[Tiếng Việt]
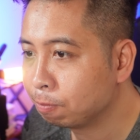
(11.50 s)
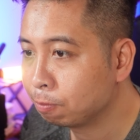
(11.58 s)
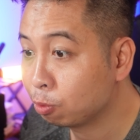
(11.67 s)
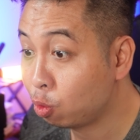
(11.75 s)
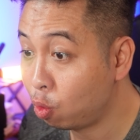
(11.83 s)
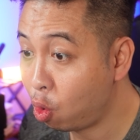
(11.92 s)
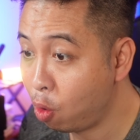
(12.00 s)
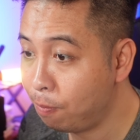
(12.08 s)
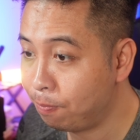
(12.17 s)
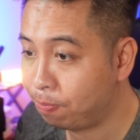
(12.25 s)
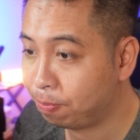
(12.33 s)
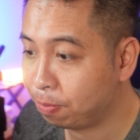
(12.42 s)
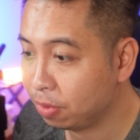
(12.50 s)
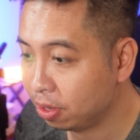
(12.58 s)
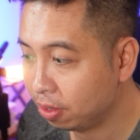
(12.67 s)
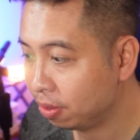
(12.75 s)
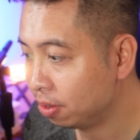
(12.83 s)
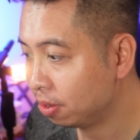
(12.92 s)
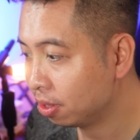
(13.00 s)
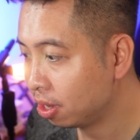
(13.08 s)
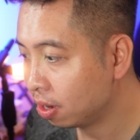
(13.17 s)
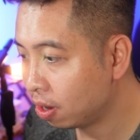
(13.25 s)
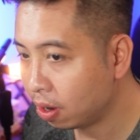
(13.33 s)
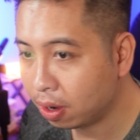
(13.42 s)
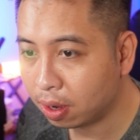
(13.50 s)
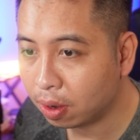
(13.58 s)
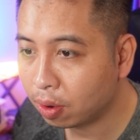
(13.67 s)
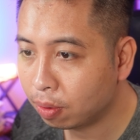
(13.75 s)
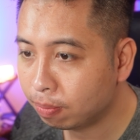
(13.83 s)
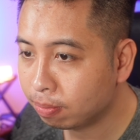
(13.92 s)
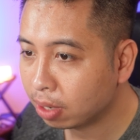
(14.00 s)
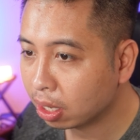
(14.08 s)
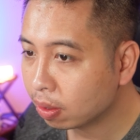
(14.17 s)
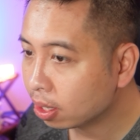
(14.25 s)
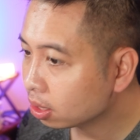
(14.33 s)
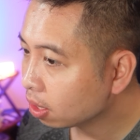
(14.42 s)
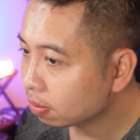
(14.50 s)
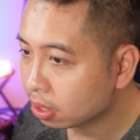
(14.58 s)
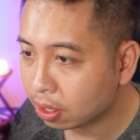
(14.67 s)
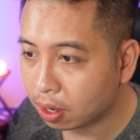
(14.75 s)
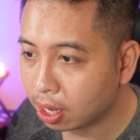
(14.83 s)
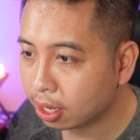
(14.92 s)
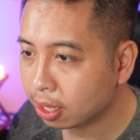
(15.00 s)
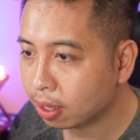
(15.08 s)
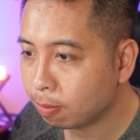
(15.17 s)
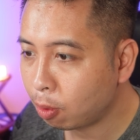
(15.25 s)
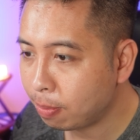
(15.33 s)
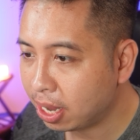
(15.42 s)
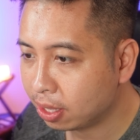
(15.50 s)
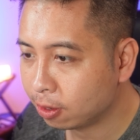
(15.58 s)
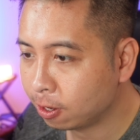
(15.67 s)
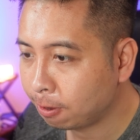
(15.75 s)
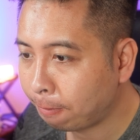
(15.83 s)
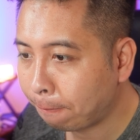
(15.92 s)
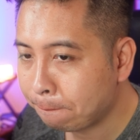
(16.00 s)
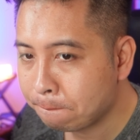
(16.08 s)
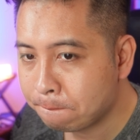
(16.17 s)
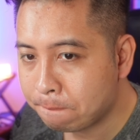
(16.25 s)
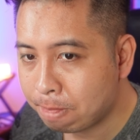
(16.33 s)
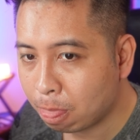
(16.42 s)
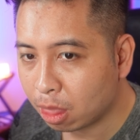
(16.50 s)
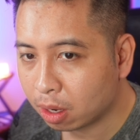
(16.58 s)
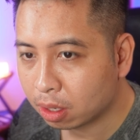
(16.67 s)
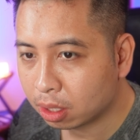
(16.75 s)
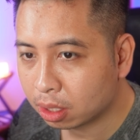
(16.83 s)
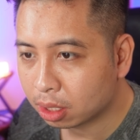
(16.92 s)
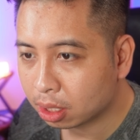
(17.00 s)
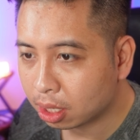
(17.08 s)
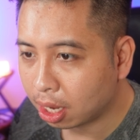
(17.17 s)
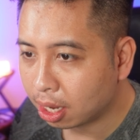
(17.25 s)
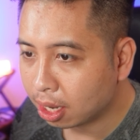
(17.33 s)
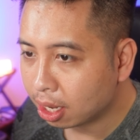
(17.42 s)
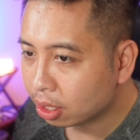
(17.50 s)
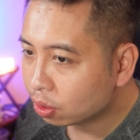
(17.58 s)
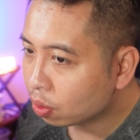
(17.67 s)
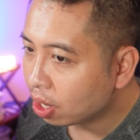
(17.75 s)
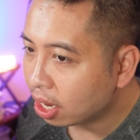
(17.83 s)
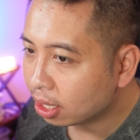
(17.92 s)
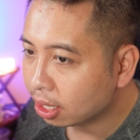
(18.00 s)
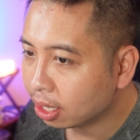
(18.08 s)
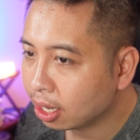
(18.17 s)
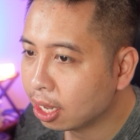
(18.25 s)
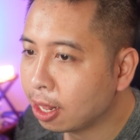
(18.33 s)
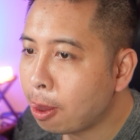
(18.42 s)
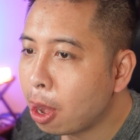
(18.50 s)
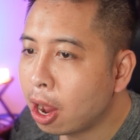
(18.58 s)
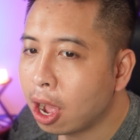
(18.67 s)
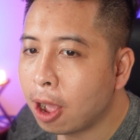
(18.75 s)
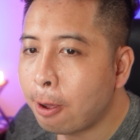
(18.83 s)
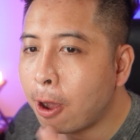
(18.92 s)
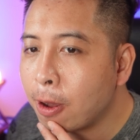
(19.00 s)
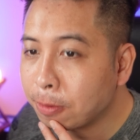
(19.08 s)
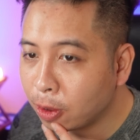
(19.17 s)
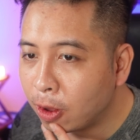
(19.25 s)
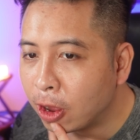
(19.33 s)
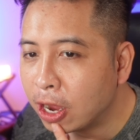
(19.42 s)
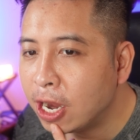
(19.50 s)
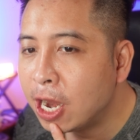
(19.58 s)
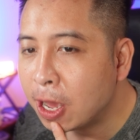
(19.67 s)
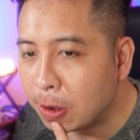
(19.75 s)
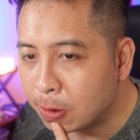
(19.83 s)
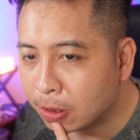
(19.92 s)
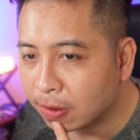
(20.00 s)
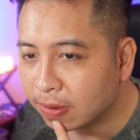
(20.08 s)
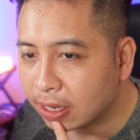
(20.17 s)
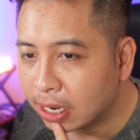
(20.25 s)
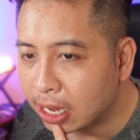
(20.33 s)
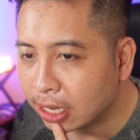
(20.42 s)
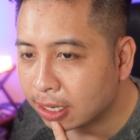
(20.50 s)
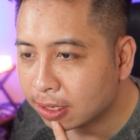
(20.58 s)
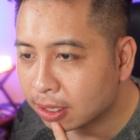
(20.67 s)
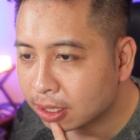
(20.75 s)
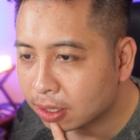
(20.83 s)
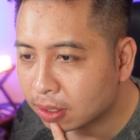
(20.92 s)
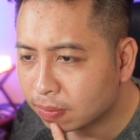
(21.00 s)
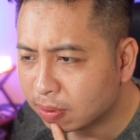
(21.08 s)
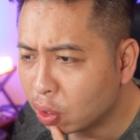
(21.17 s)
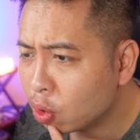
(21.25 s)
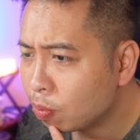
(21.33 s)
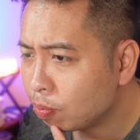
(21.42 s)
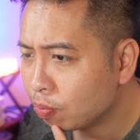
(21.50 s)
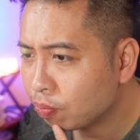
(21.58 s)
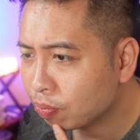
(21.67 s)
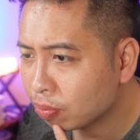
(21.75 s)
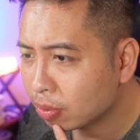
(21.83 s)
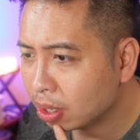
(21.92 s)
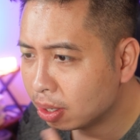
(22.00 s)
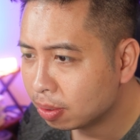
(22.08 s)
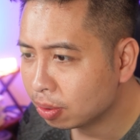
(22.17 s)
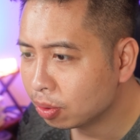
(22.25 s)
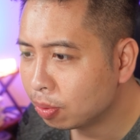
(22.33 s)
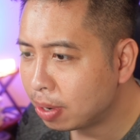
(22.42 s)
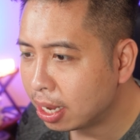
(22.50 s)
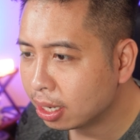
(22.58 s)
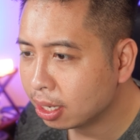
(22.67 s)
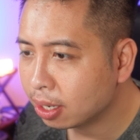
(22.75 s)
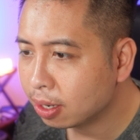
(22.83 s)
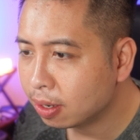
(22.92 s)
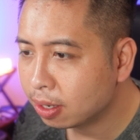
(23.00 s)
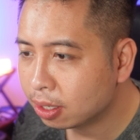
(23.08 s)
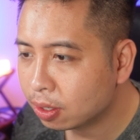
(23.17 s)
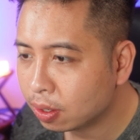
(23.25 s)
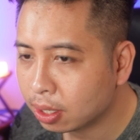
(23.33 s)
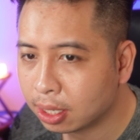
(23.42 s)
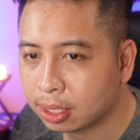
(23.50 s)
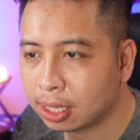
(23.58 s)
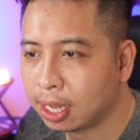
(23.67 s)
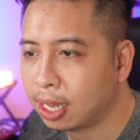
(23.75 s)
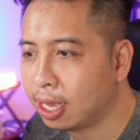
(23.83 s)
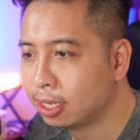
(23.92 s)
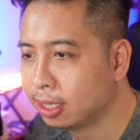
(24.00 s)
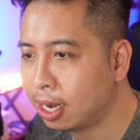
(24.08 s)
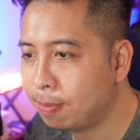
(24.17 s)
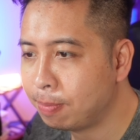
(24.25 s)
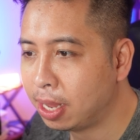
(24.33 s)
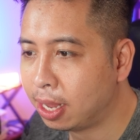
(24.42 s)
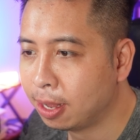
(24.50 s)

cũng ốm ừ, Thằng con nó ốm mấy tuần xong giờ nó lấy hết ra bố mẹ rồi uhm, Cái số này thì à, om câu hỏi hơi lâu tại vì đấy vì ốm à, Hôm nay thì đỡ đỡ rồi thì sẽ setup để